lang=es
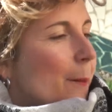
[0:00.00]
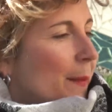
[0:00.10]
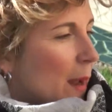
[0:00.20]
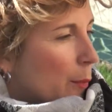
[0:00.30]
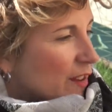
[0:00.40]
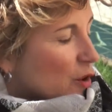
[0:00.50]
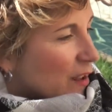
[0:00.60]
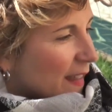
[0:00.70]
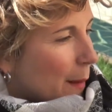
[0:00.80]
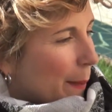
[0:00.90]
Mira, puedes
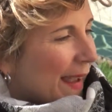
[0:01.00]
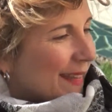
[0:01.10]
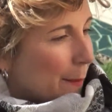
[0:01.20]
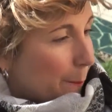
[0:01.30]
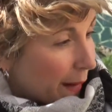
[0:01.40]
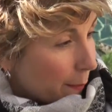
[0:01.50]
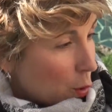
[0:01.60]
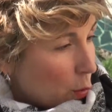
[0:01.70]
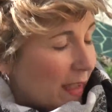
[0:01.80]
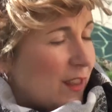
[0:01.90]
contratar el paquete
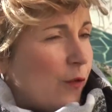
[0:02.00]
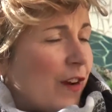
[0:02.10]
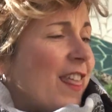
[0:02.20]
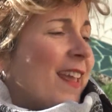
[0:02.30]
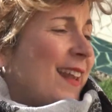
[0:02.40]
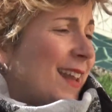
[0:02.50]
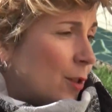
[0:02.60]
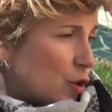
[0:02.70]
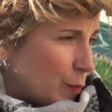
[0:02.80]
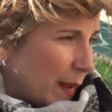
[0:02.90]
Premium que te ofrece
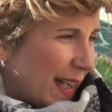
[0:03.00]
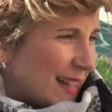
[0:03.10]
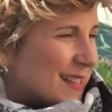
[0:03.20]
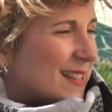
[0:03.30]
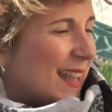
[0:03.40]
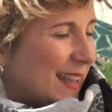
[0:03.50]
500 megas de